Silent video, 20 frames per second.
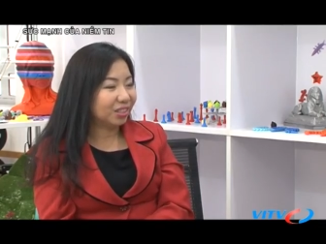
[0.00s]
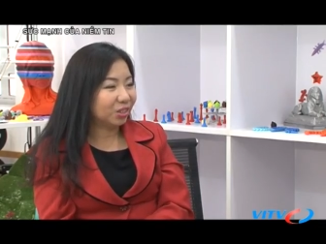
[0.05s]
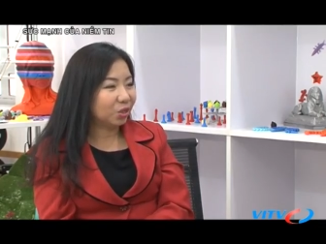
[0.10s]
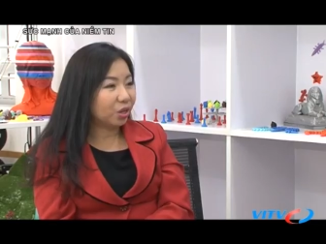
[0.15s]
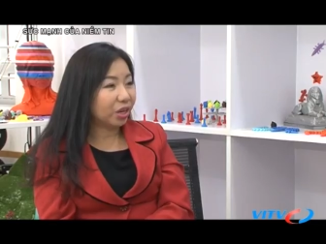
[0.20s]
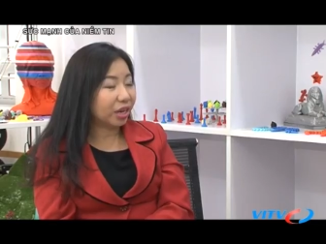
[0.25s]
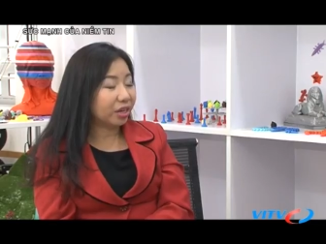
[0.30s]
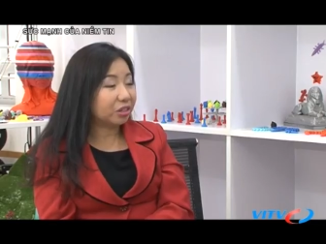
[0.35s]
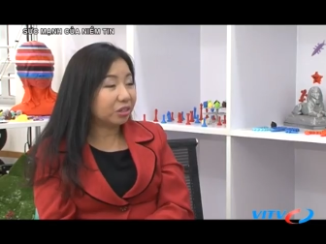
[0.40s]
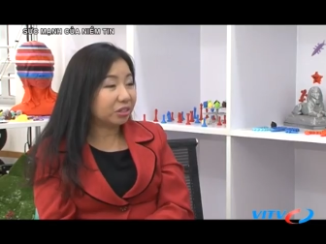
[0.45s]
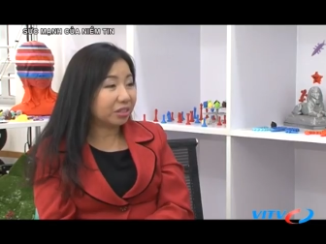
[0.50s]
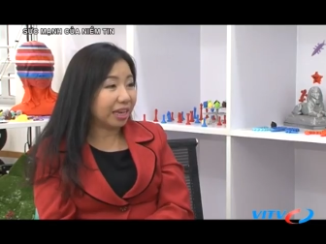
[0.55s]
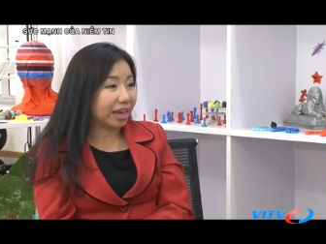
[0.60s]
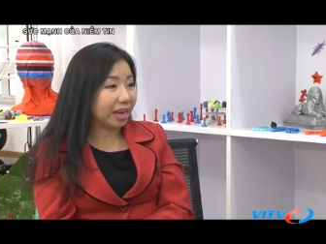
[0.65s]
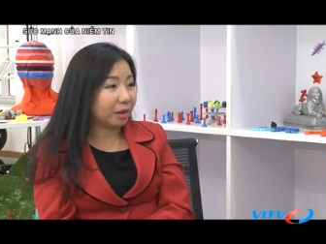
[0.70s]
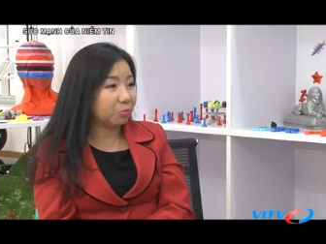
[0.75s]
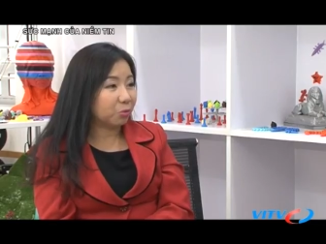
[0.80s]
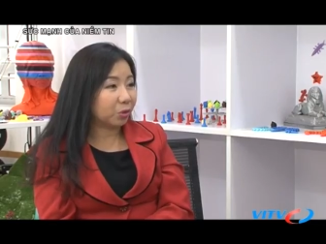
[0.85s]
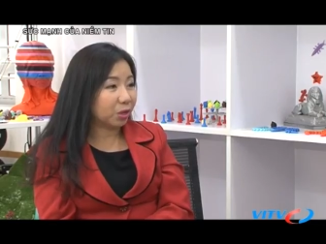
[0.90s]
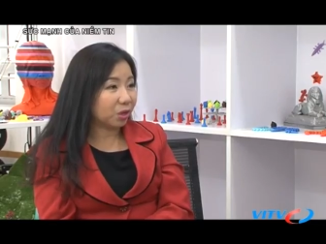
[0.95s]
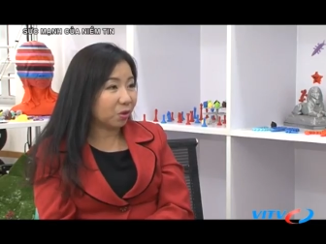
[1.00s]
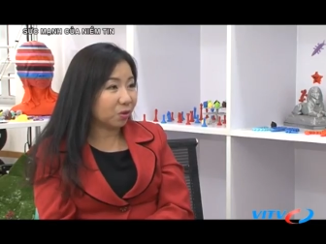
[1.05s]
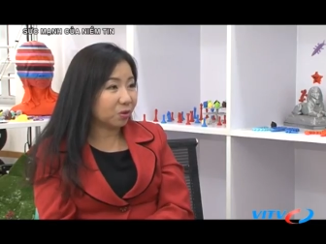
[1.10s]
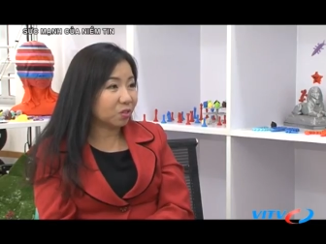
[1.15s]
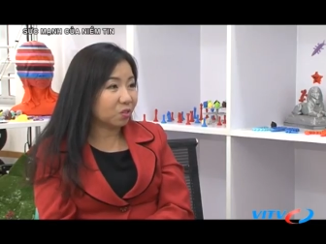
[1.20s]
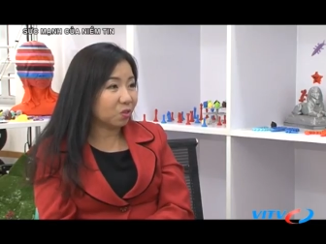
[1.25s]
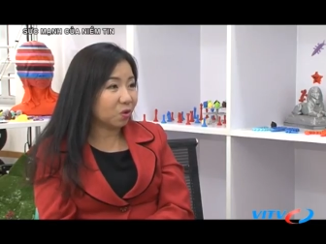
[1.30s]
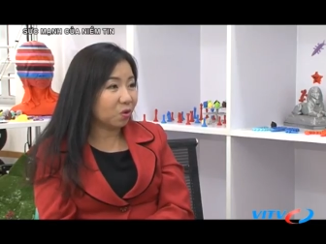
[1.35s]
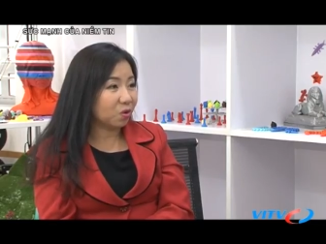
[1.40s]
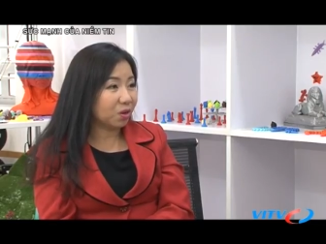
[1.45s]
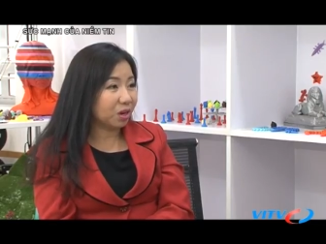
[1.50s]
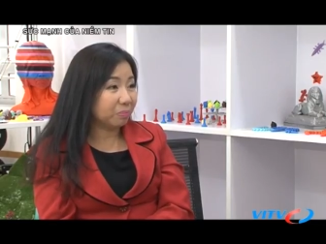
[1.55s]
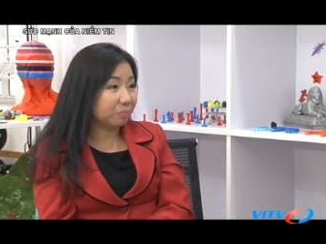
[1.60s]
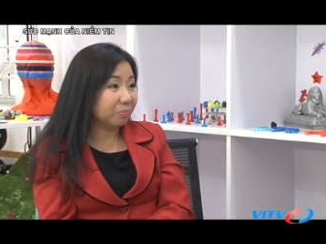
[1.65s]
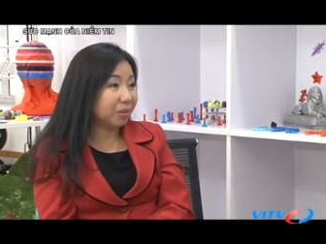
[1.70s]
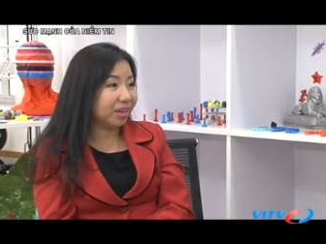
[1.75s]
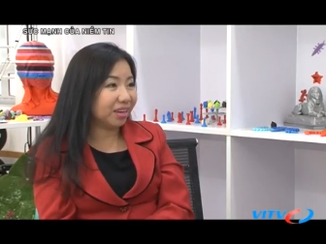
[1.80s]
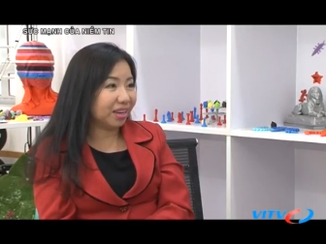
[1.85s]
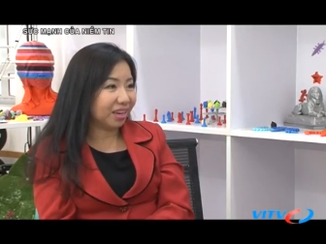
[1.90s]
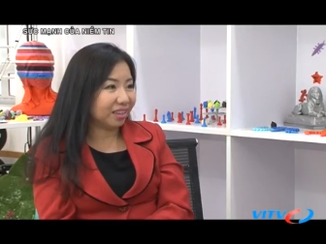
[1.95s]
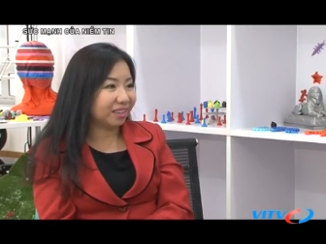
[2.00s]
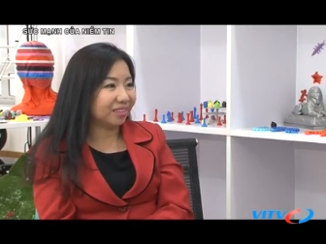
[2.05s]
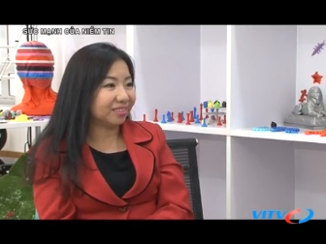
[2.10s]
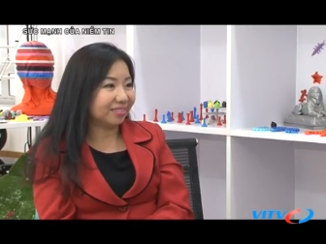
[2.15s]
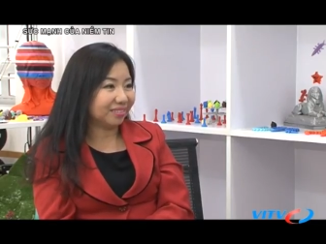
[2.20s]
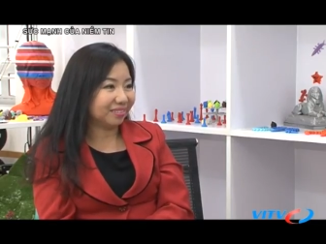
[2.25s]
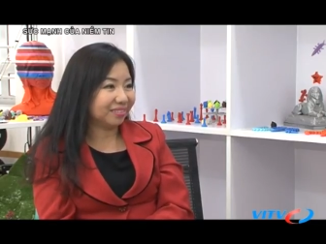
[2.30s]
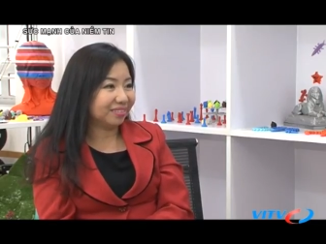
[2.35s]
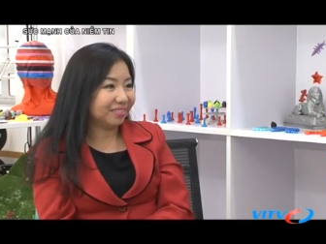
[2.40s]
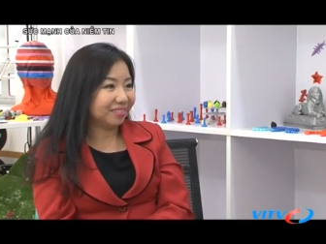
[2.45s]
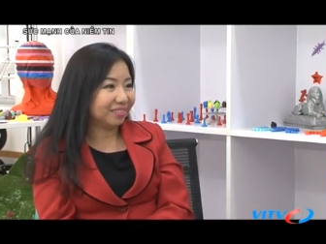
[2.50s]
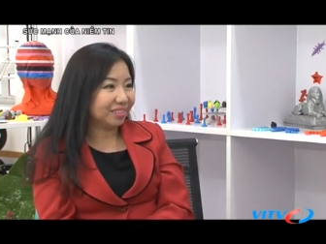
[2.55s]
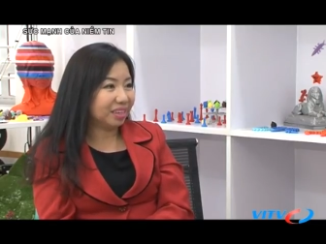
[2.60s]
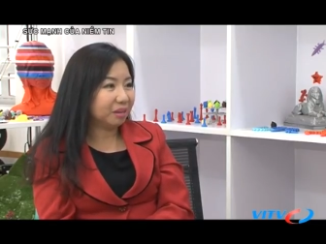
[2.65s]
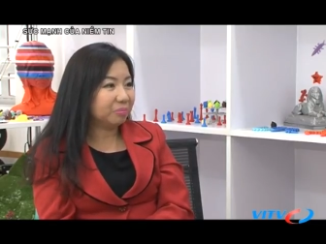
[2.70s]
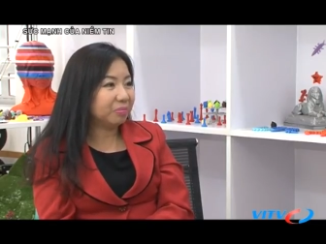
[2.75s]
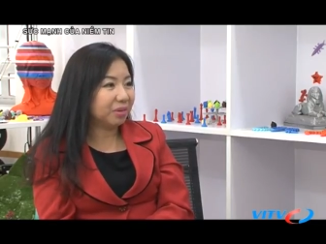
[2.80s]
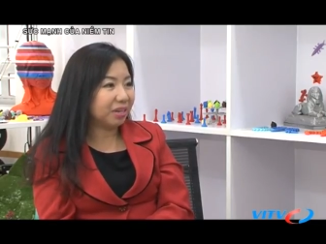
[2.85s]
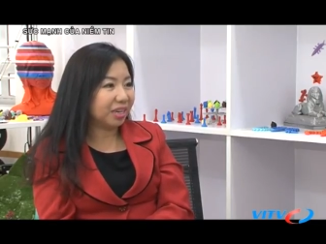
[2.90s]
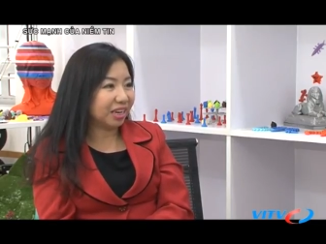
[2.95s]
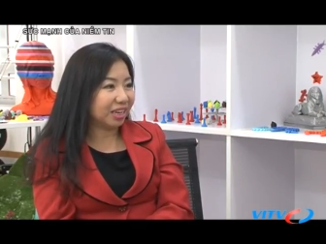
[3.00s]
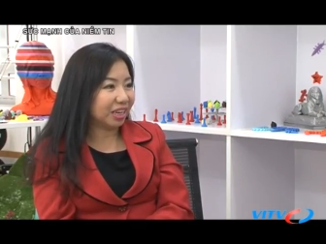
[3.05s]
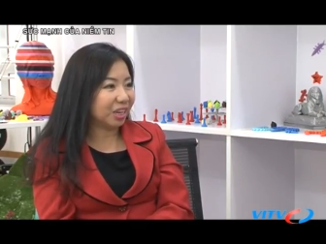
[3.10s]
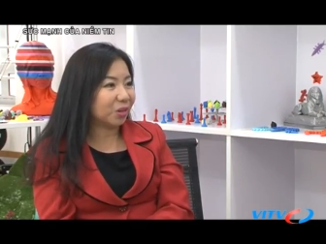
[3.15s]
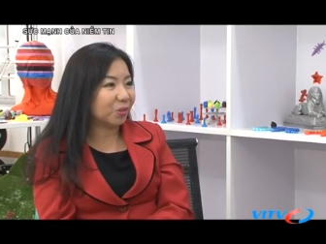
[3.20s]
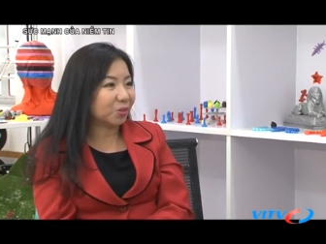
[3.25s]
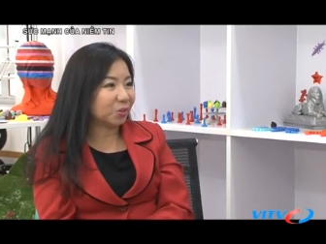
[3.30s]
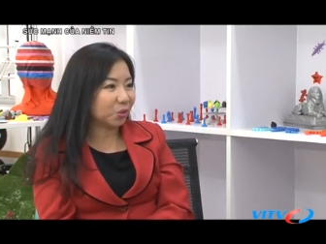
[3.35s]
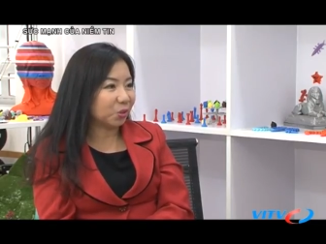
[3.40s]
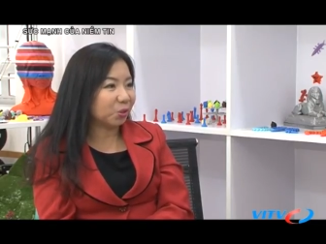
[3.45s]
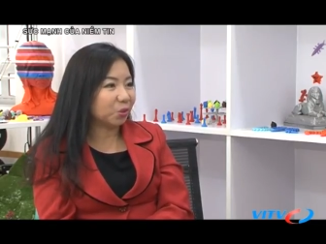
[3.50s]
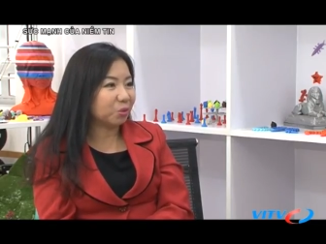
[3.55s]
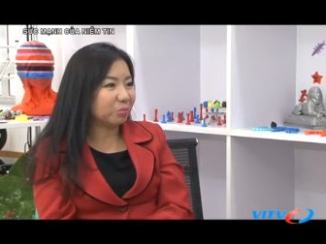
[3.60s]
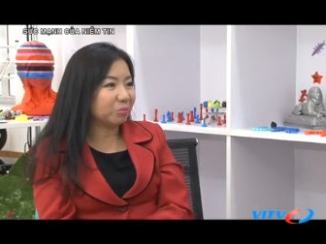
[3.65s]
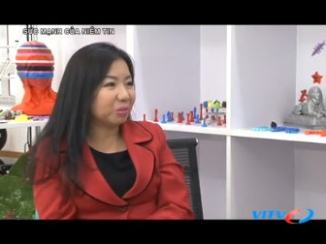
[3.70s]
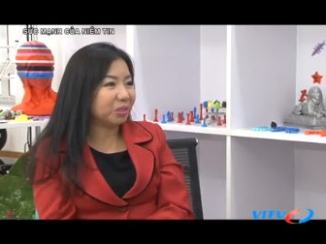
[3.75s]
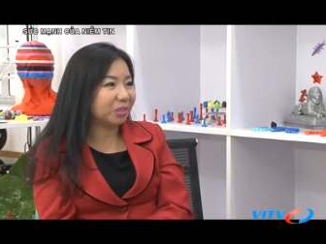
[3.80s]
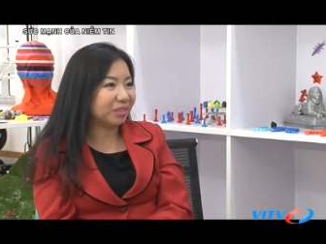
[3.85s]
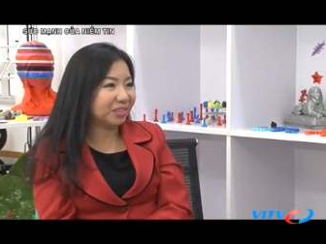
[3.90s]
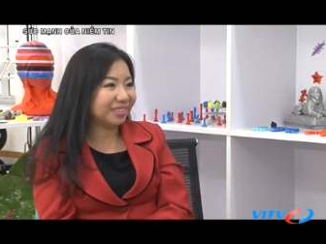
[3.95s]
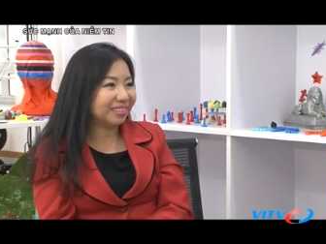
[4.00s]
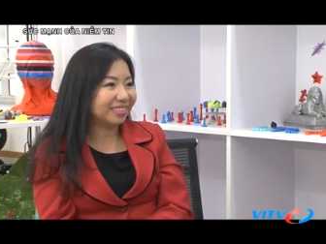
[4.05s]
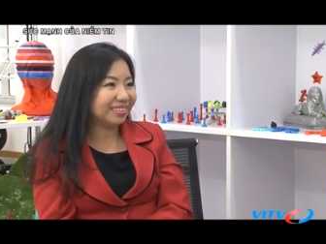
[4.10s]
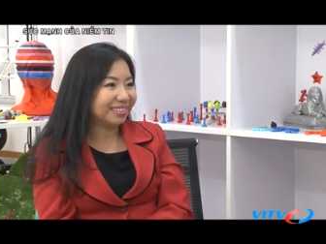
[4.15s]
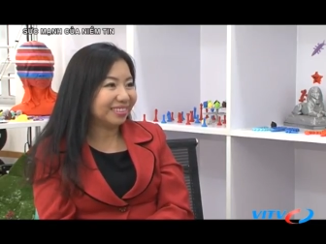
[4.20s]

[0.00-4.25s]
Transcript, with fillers: Tôi đã được trả một cái con số gấp 10 lần, gấp 10 lần cái con số tôi mơ ước.